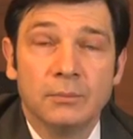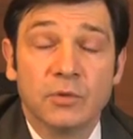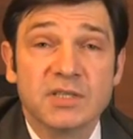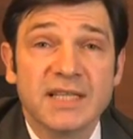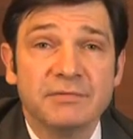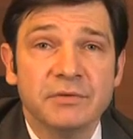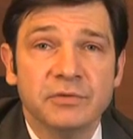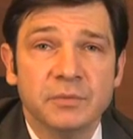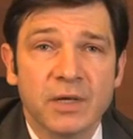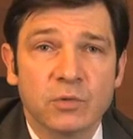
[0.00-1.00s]
Podstawę
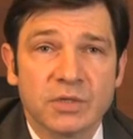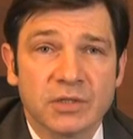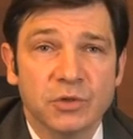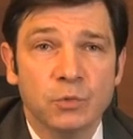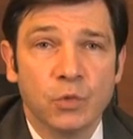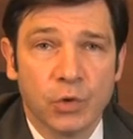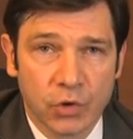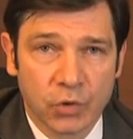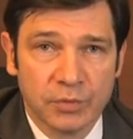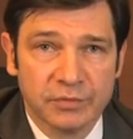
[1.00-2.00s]
wymiaru zasiłku
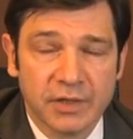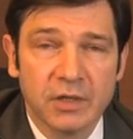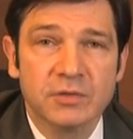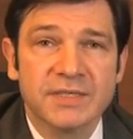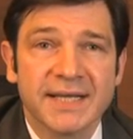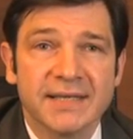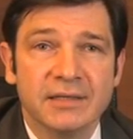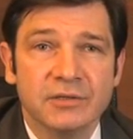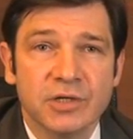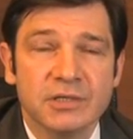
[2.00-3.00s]
chorobowego za
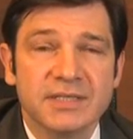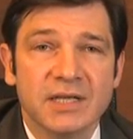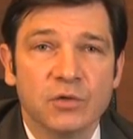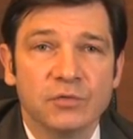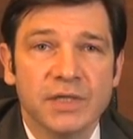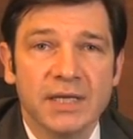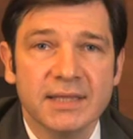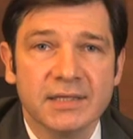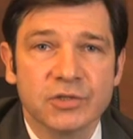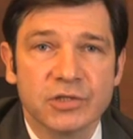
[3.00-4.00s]
jeden dzień stanowi
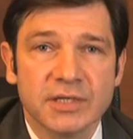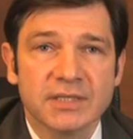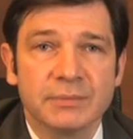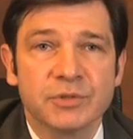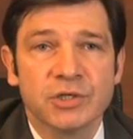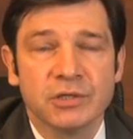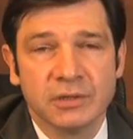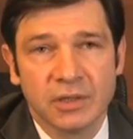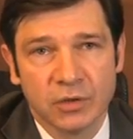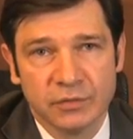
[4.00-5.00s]
1,30
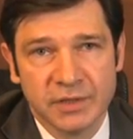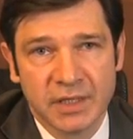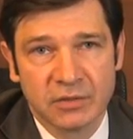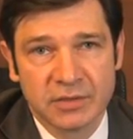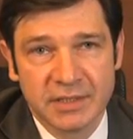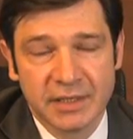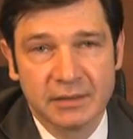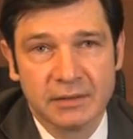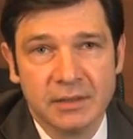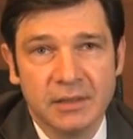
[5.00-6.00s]
przeciętnego wynagrodzenia
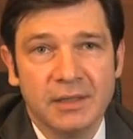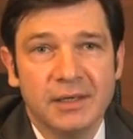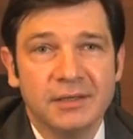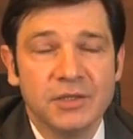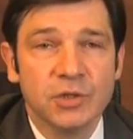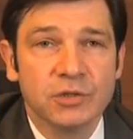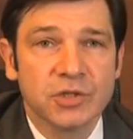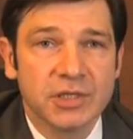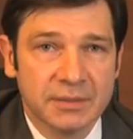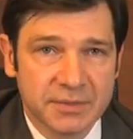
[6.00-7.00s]

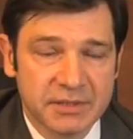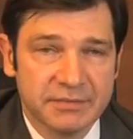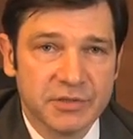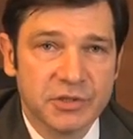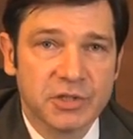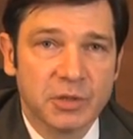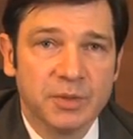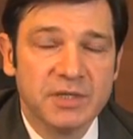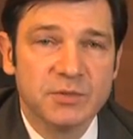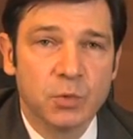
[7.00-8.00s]

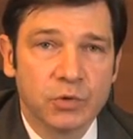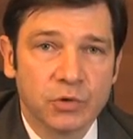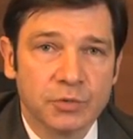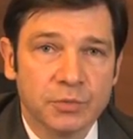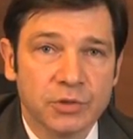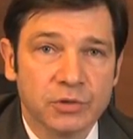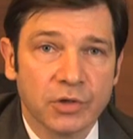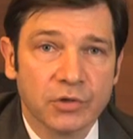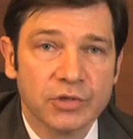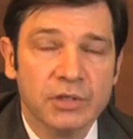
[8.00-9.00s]
1725 zł 80
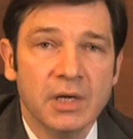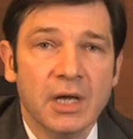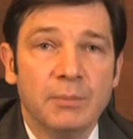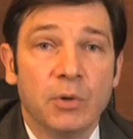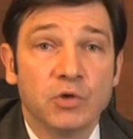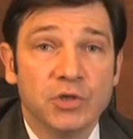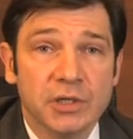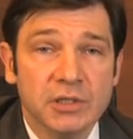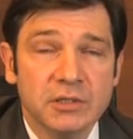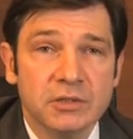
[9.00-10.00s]
groszy
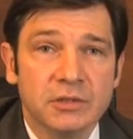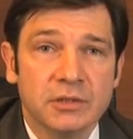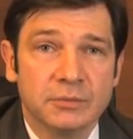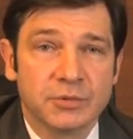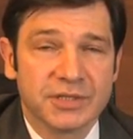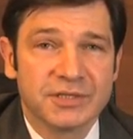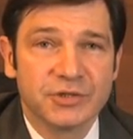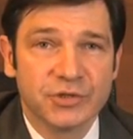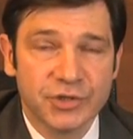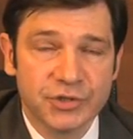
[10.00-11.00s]
podzielić przez
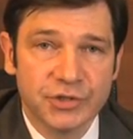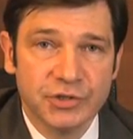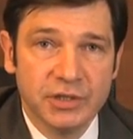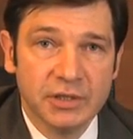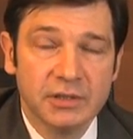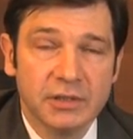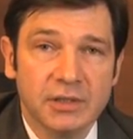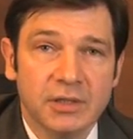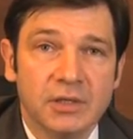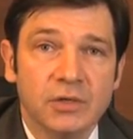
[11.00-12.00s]
30 dni
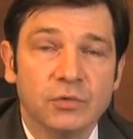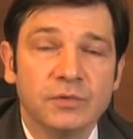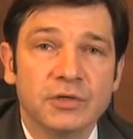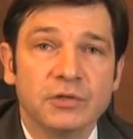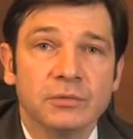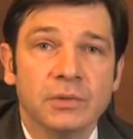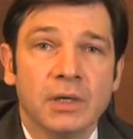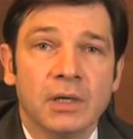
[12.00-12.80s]
równa się